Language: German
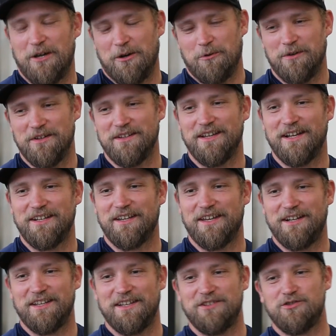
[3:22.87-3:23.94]
Ja gut, den Yannick
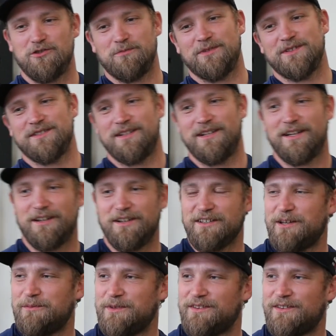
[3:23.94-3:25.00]
kenne ich jetzt schon ein bisschen länger. Ich
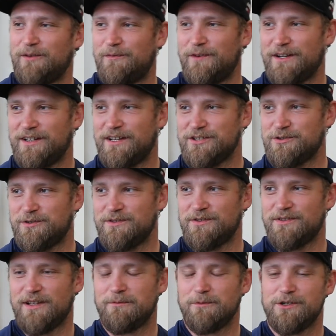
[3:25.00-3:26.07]
habe mit seinem Vater ja schon
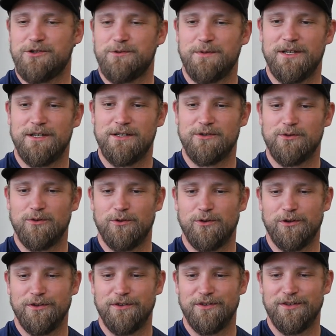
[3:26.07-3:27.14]
zusammen gespielt
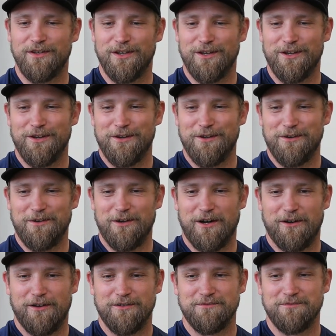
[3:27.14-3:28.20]
und
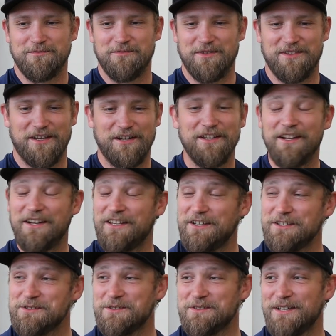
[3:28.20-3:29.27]
ja, wir trainieren
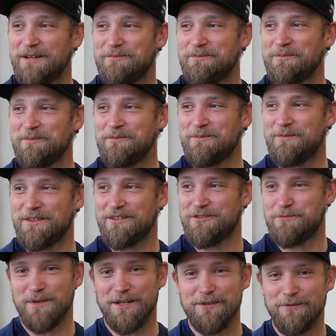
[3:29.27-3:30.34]
hier zusammen, wir
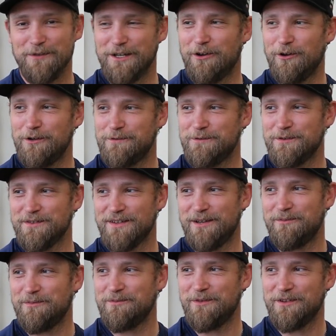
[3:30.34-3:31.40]
spielen viel Golf
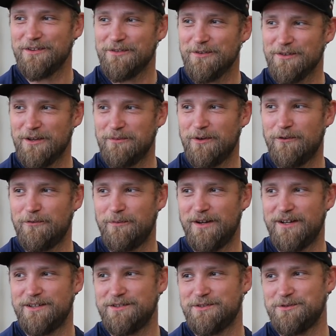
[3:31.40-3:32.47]
zusammen, wir sind zusammen auf dem
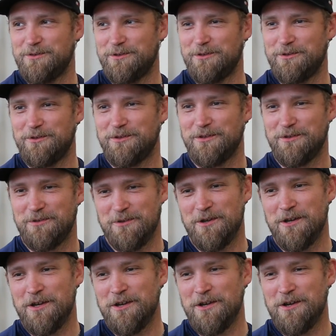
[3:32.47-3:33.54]
Eis und
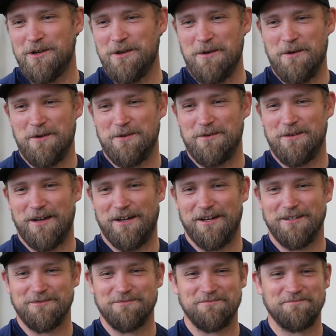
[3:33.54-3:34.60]

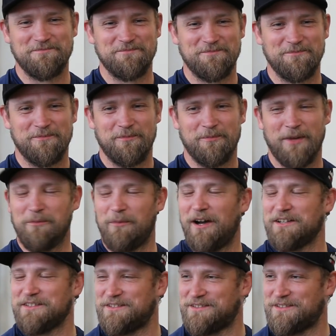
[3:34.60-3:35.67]
ja, man
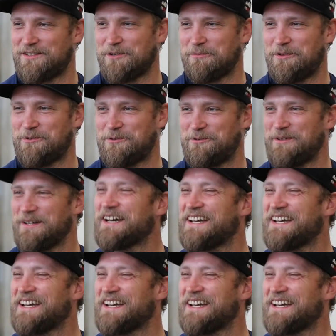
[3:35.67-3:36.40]
mag sich, sag mal so.